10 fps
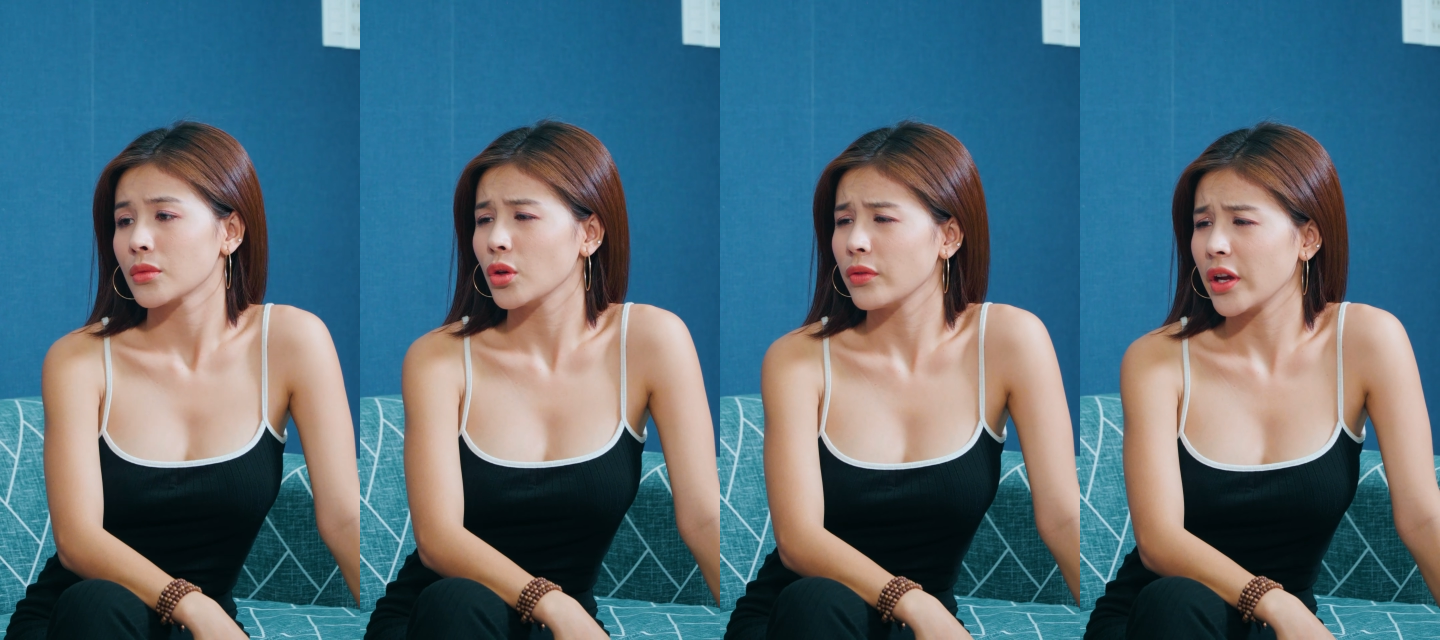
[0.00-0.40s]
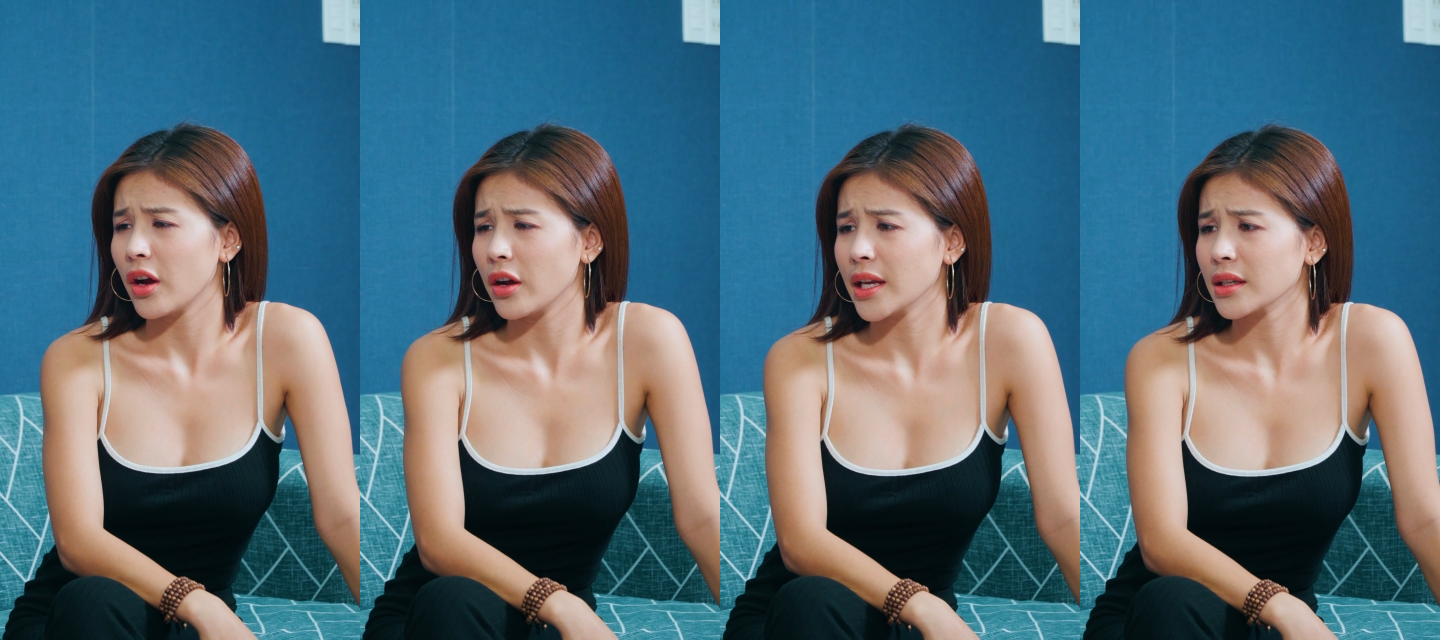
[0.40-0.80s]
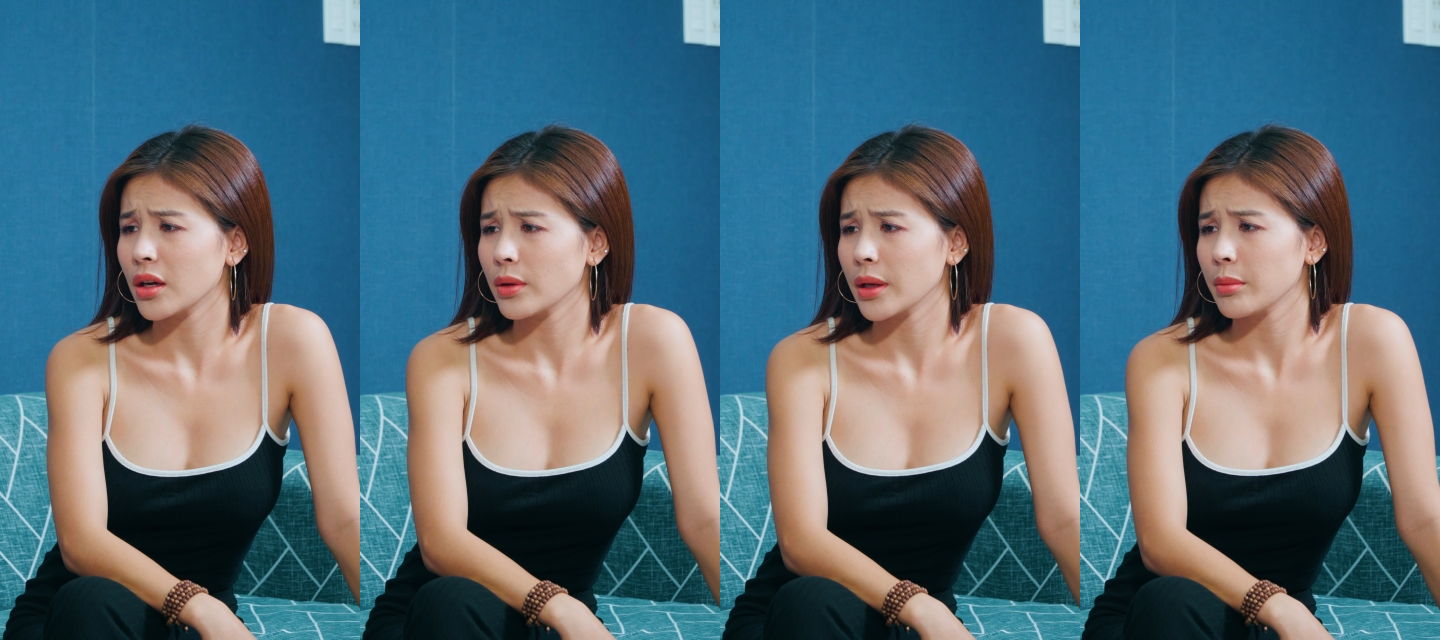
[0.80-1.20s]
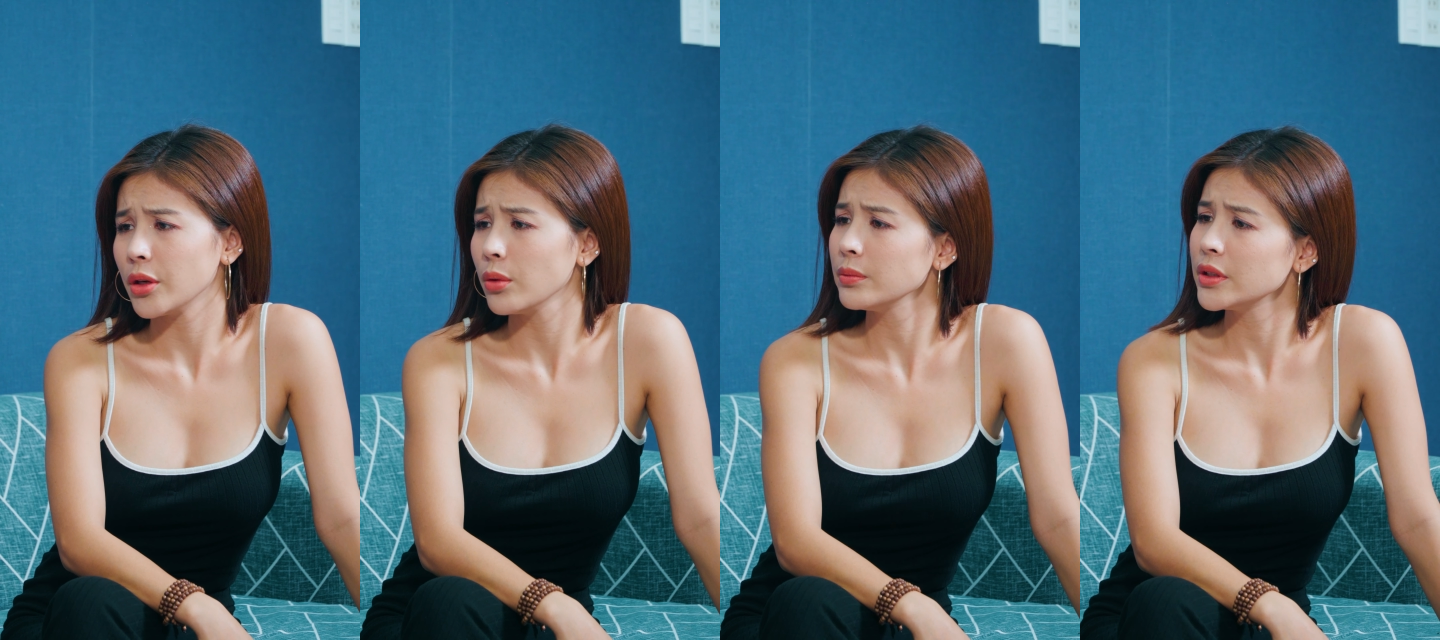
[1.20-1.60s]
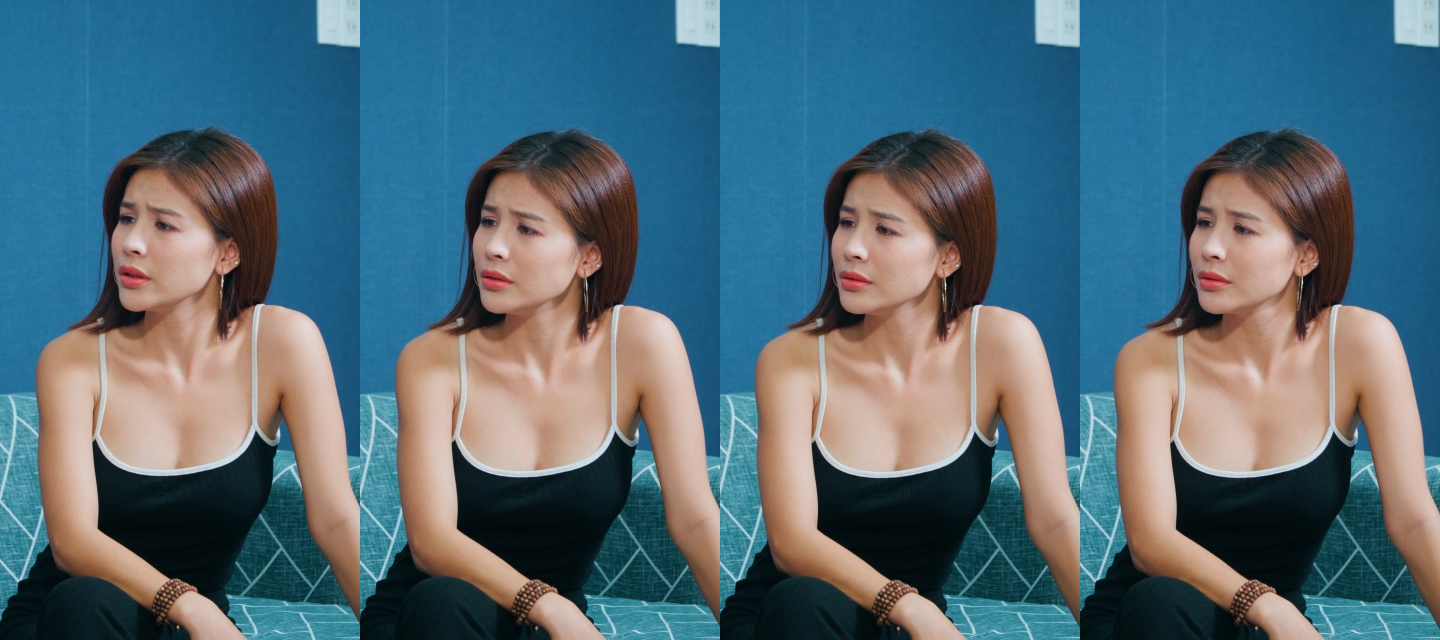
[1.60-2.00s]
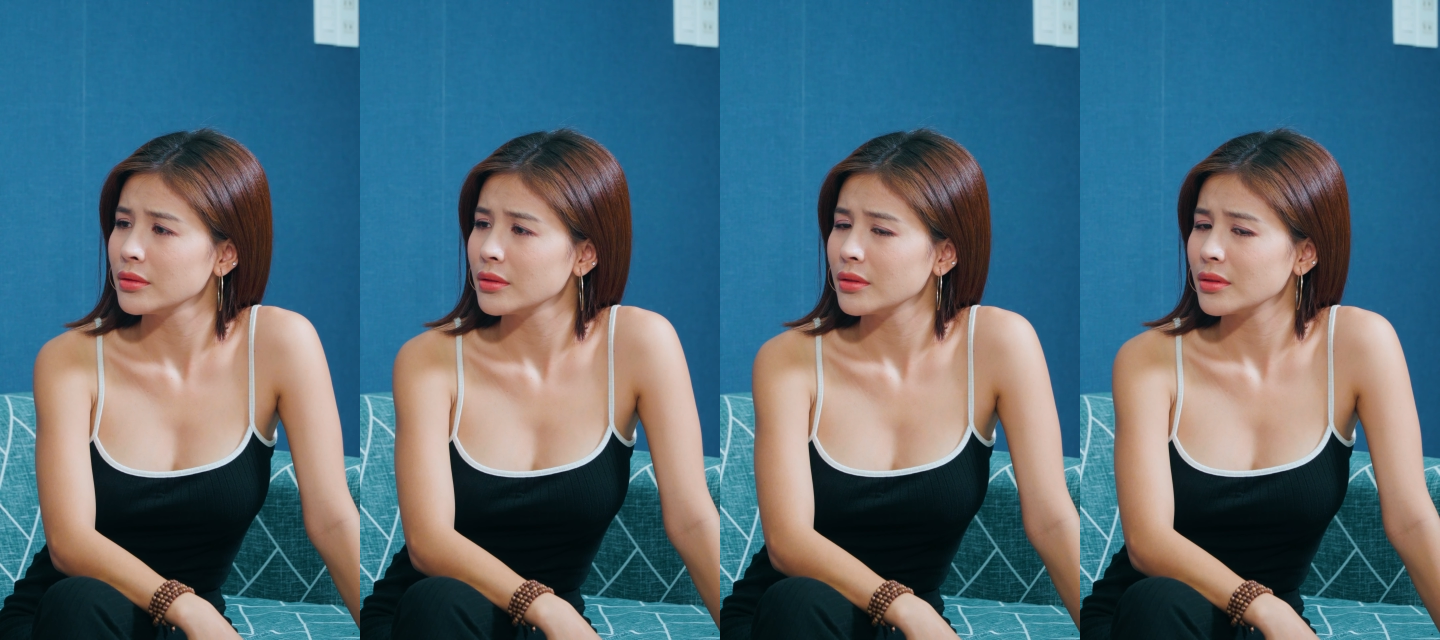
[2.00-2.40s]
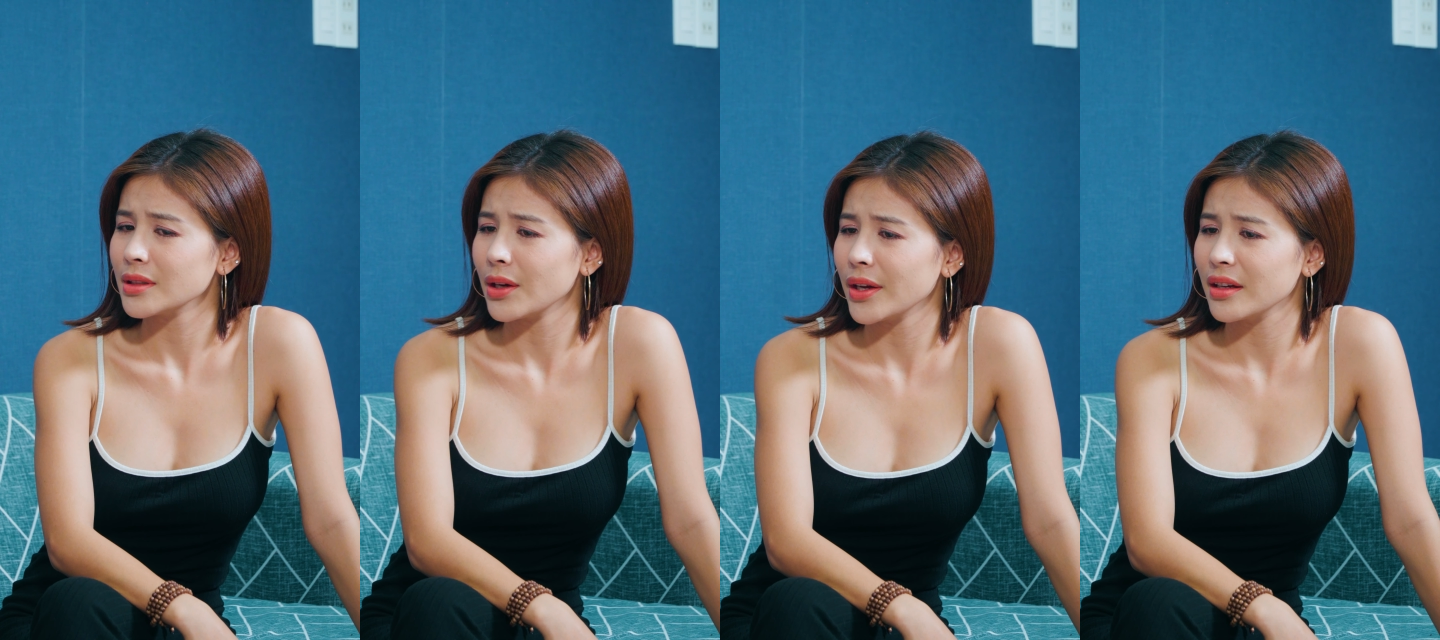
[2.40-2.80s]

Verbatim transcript: Tôi phải hỏi anh câu này mới đúng chứ. Sao